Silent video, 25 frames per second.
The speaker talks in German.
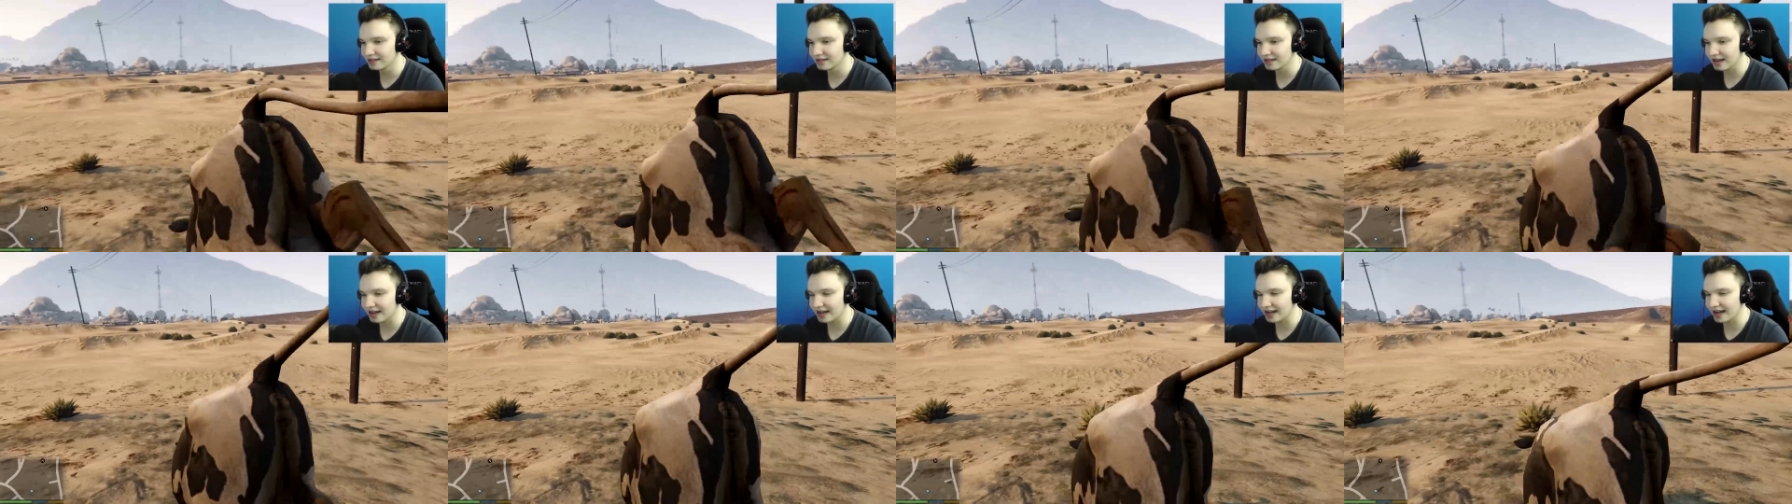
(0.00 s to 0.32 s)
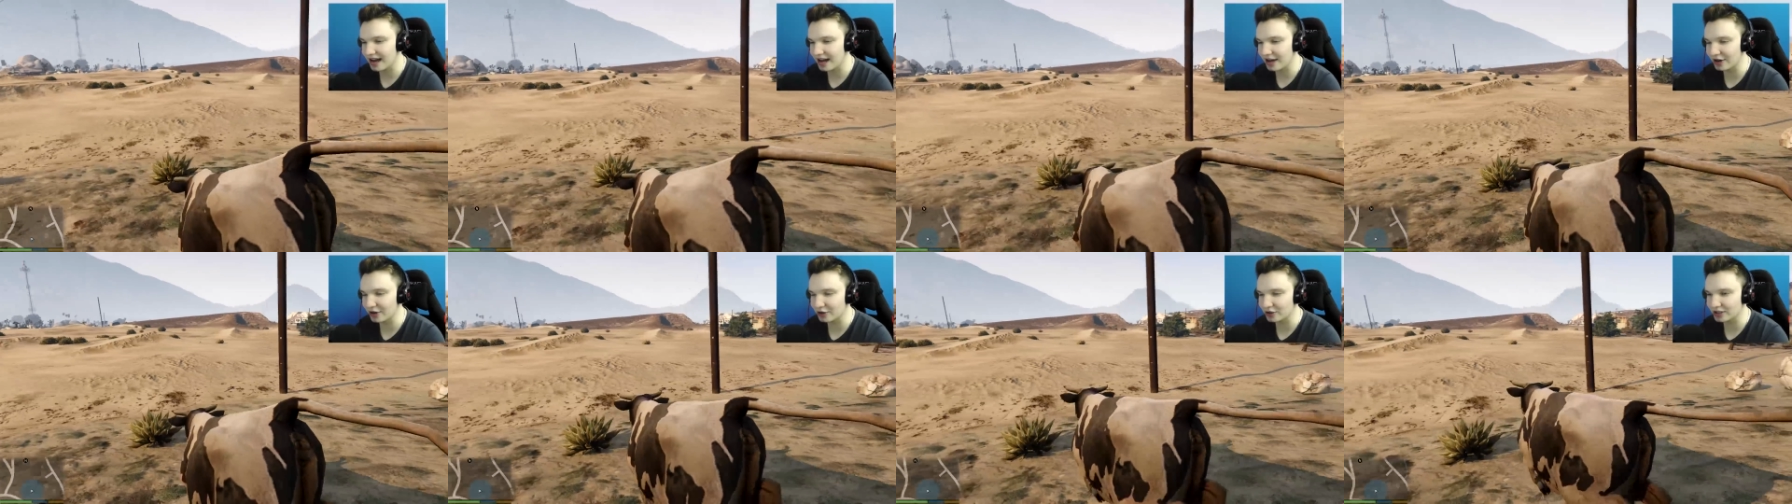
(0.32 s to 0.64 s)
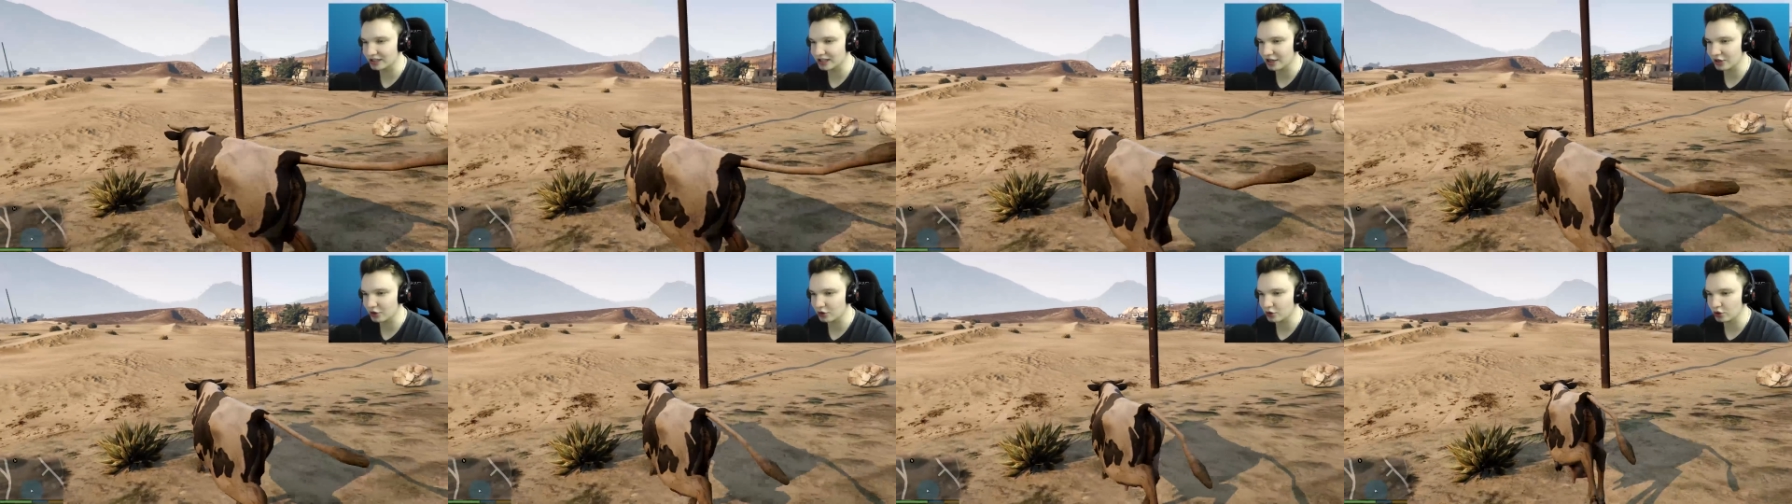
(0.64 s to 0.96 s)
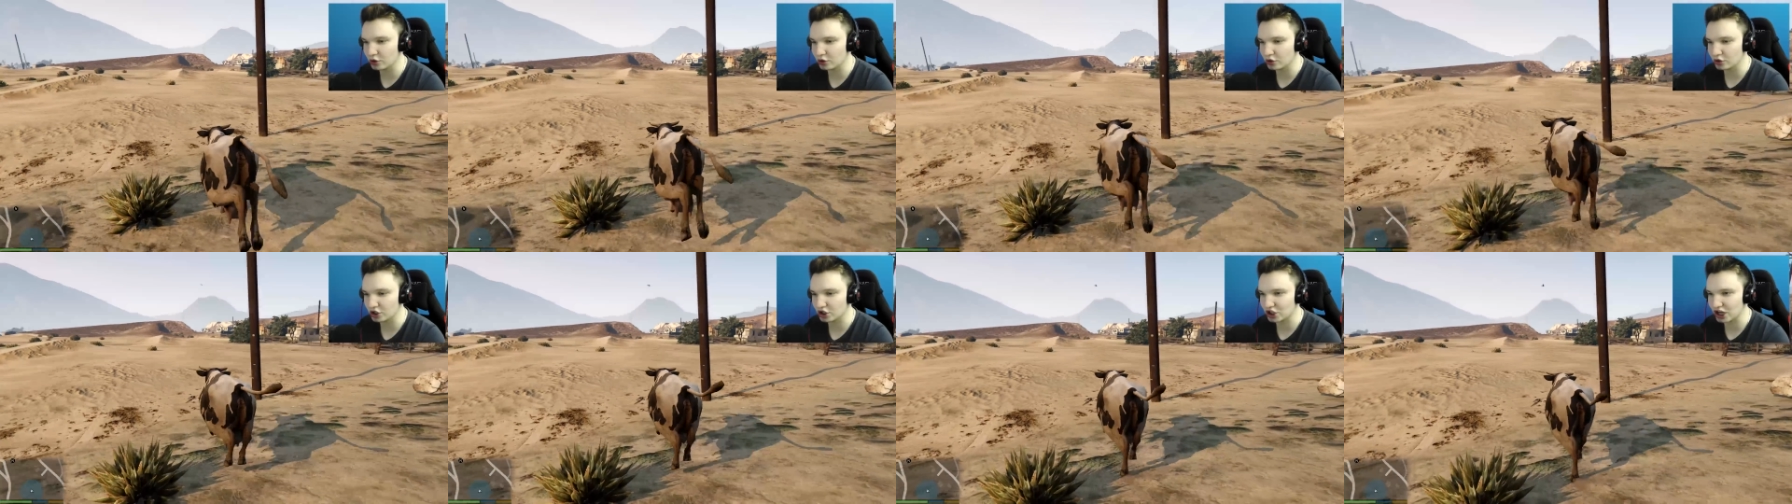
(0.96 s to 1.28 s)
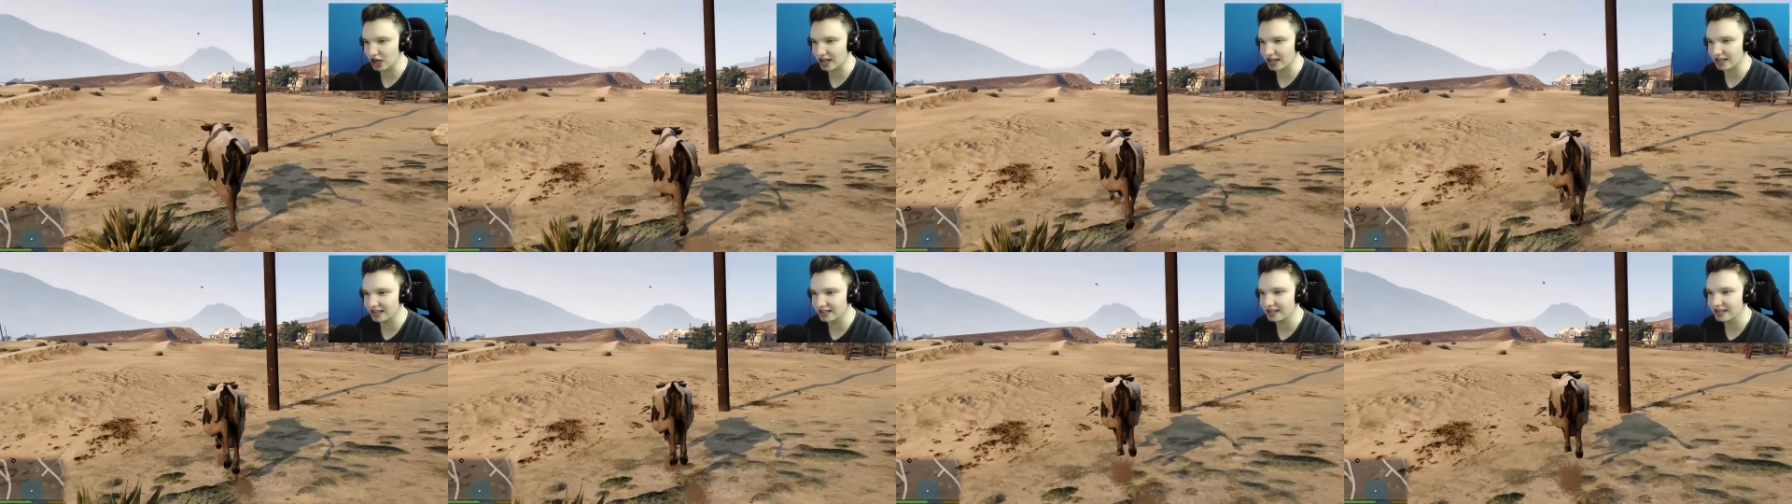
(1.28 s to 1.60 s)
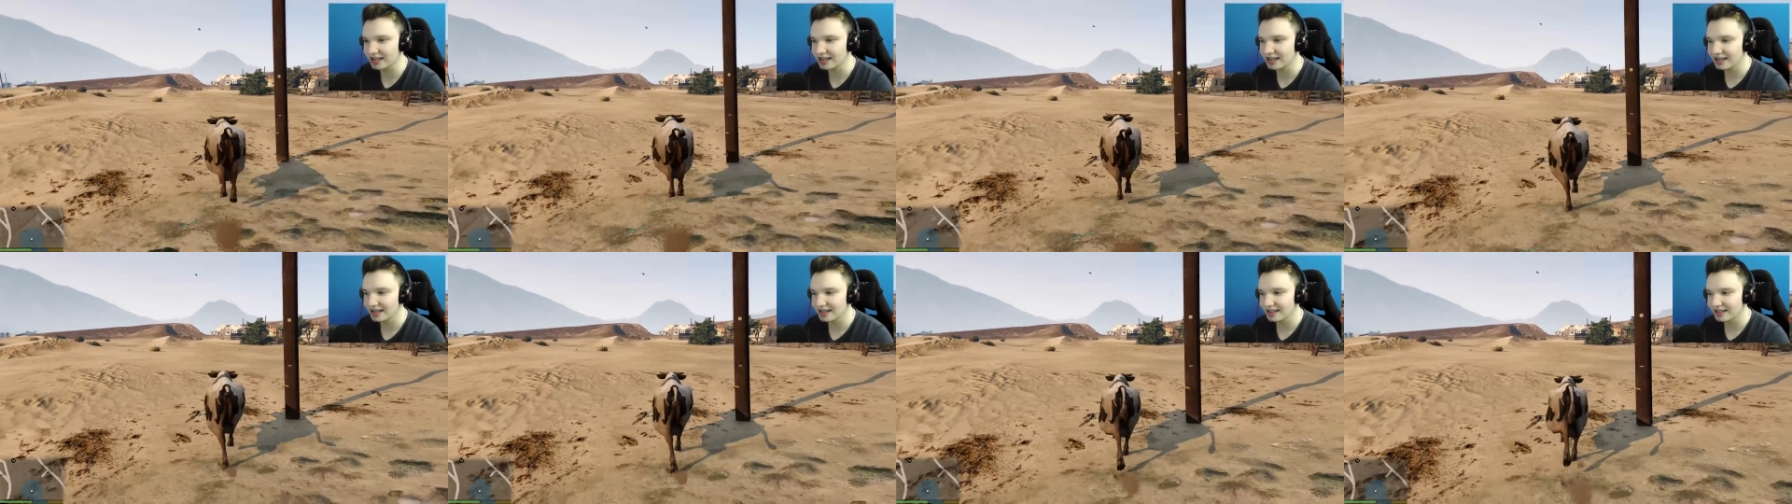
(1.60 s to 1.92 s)
Keine Ahnung, ich kann König unterscheiden.
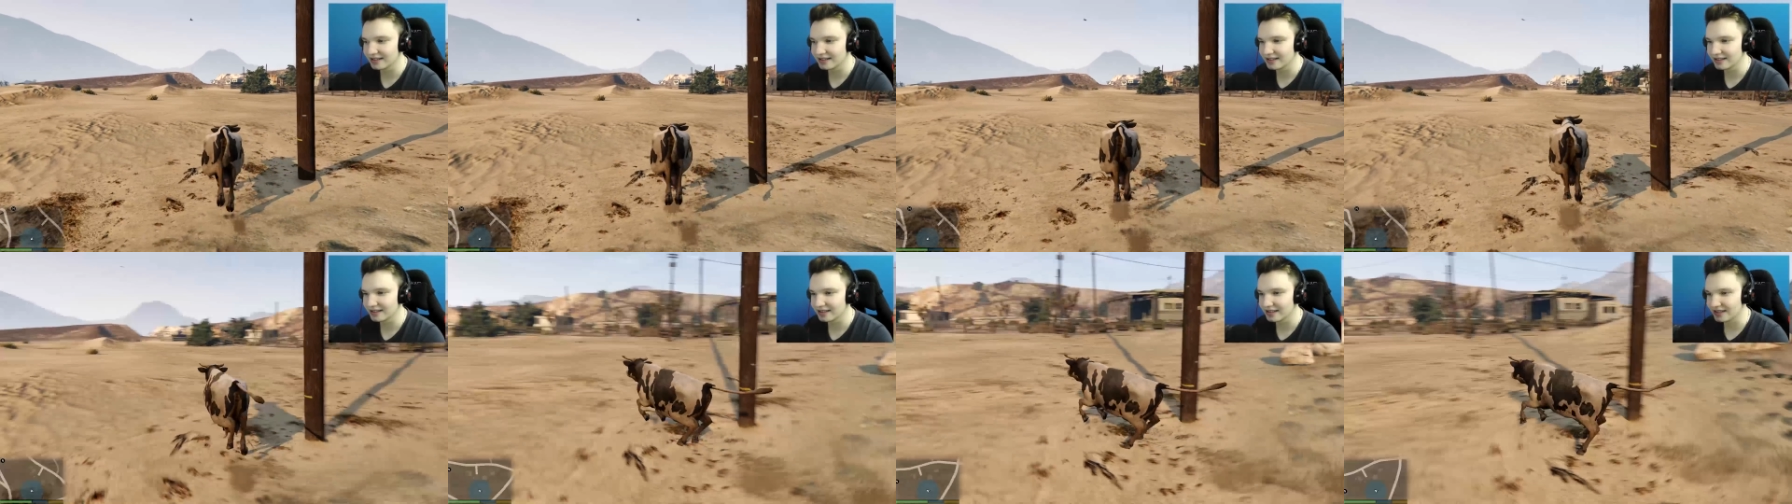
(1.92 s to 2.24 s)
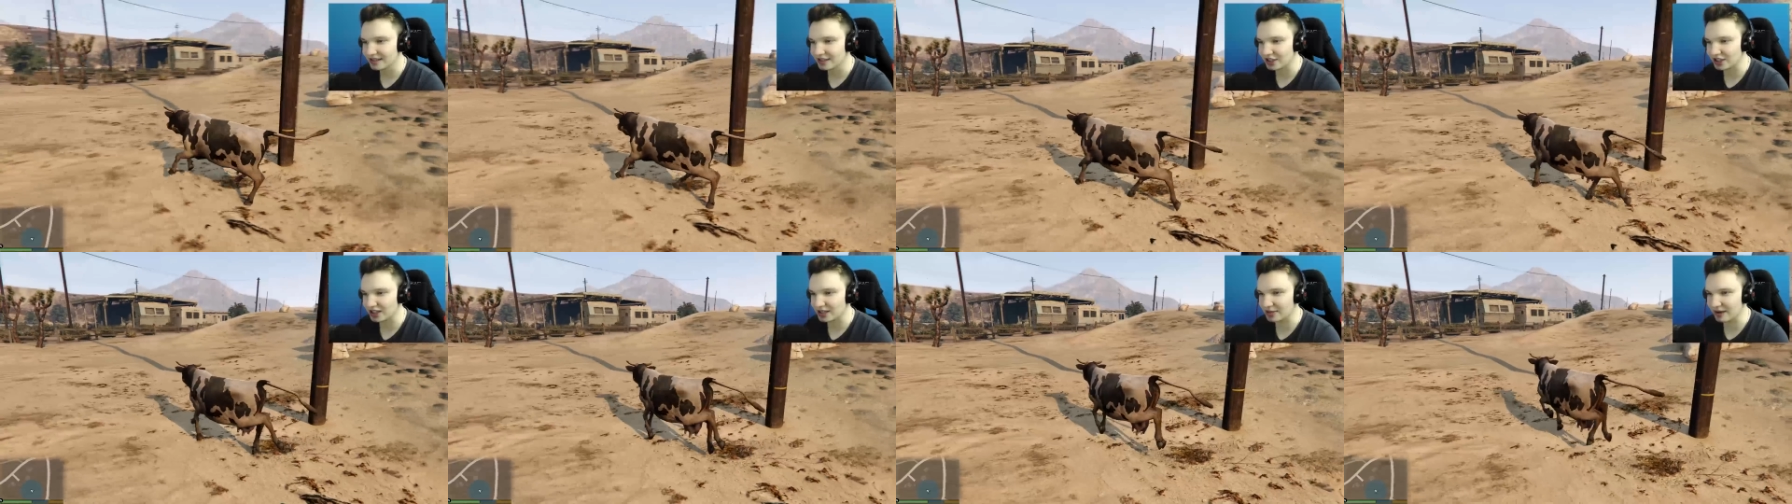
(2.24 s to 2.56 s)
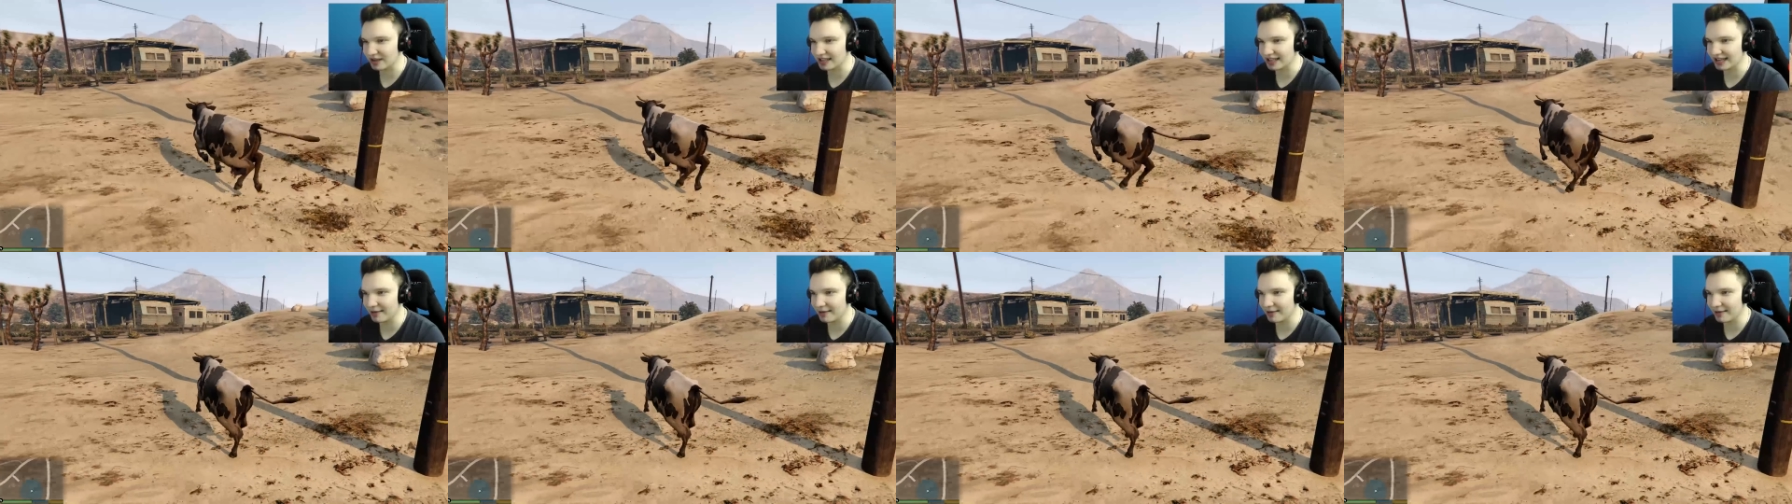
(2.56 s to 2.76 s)
Ich schätze mal,